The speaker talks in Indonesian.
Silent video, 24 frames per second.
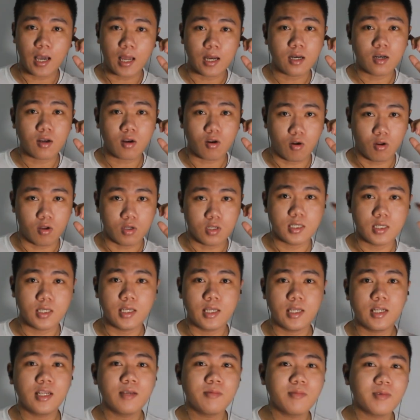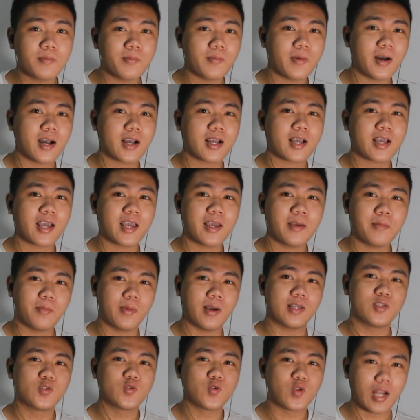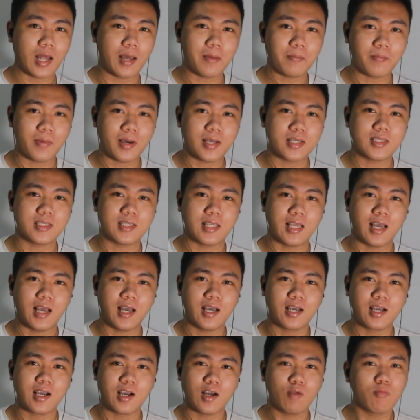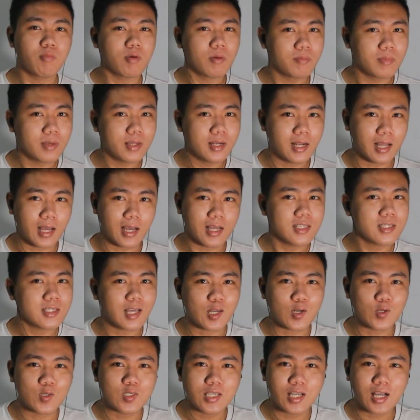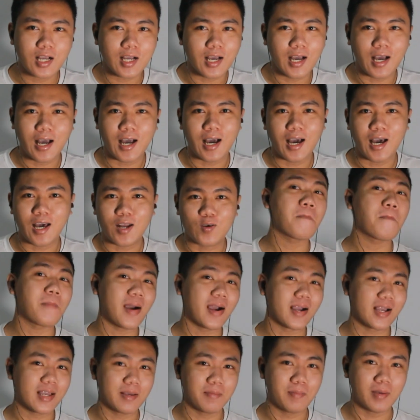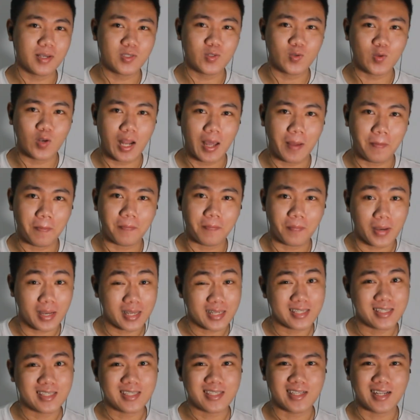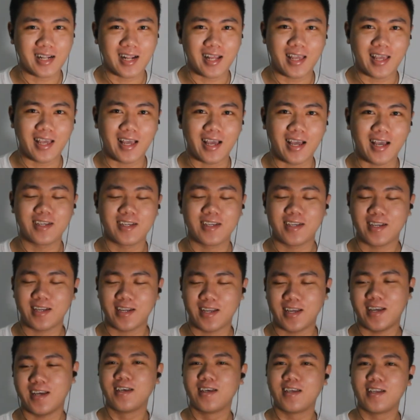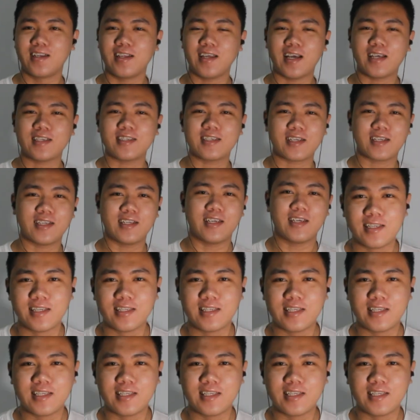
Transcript: Andros ini memakai baju lapas ya kalau pembinaan seharusnya nggak harus pakai baju lapas lah ya. Nah, ini asik nih.